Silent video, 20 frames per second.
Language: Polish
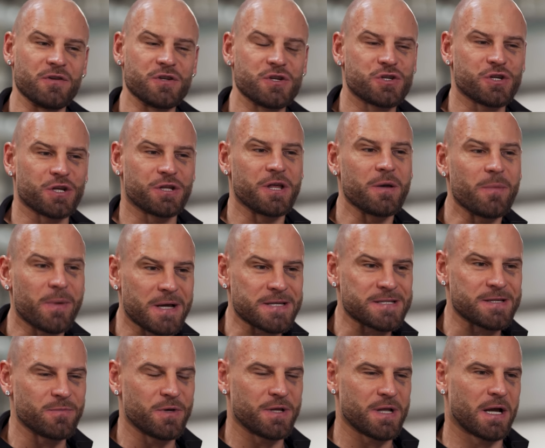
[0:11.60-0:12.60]
widzicie, tym
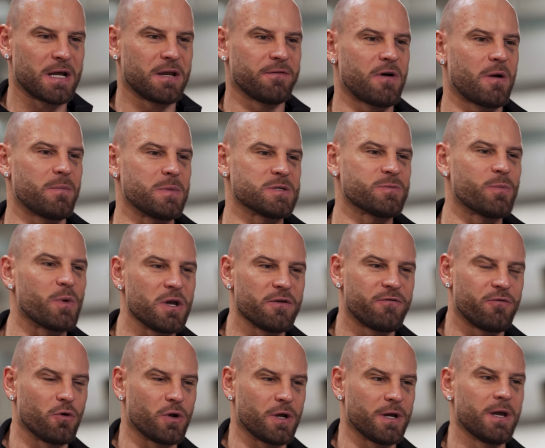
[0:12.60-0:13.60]
razem nie nagrywamy z mojej
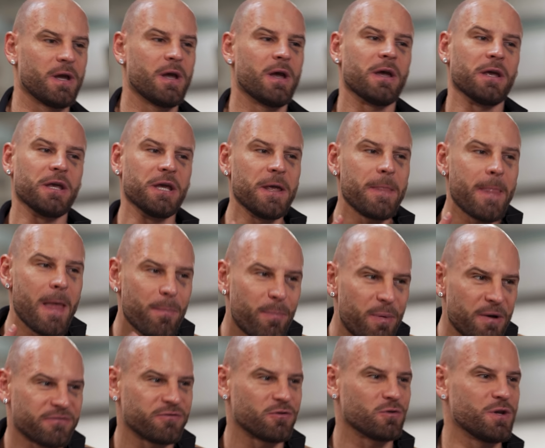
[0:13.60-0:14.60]
fury i na
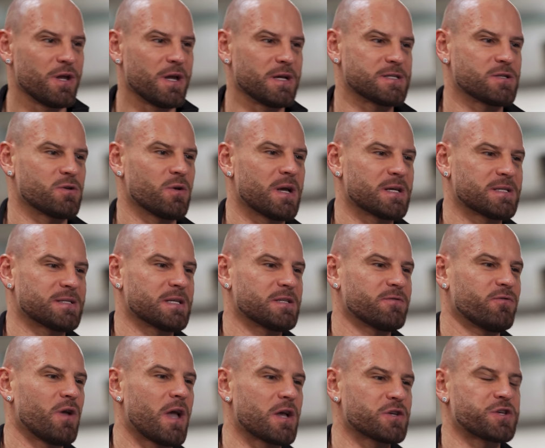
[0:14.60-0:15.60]
pewno nie jest to jazda
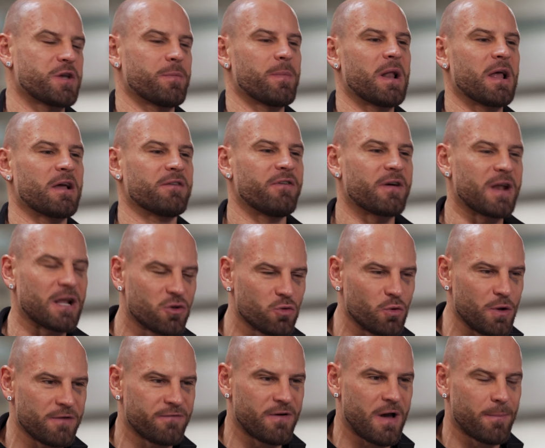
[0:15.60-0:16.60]
z wujaszkiem, ale
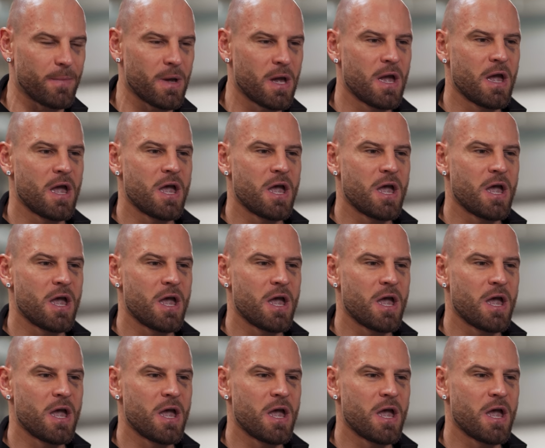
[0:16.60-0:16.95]
gwarantuję Wam,